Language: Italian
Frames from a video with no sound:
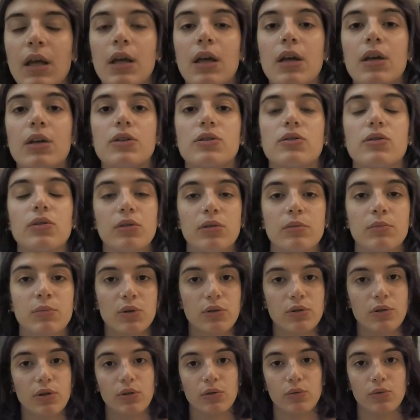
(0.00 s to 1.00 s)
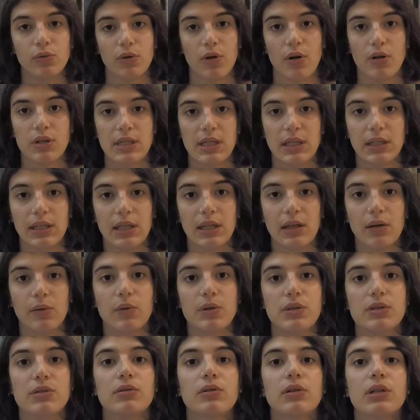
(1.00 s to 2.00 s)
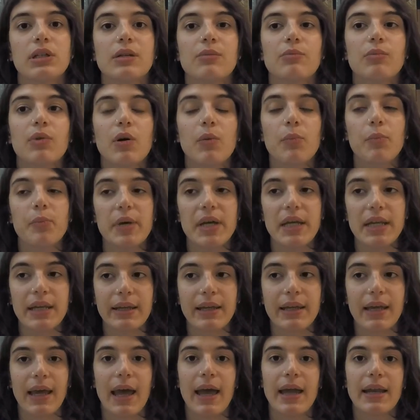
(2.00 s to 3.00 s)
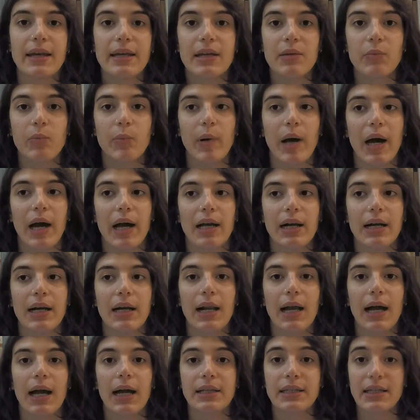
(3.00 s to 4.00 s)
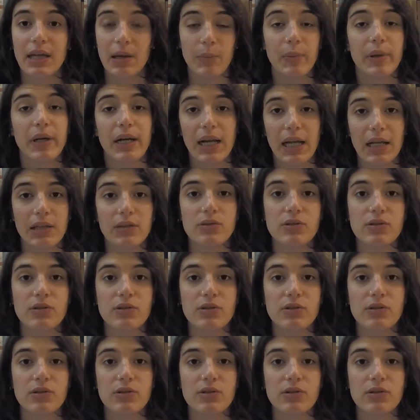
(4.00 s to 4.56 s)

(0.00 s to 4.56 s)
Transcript: Sono molto incuriosita da questo libro perché ne parla, ne ha parlato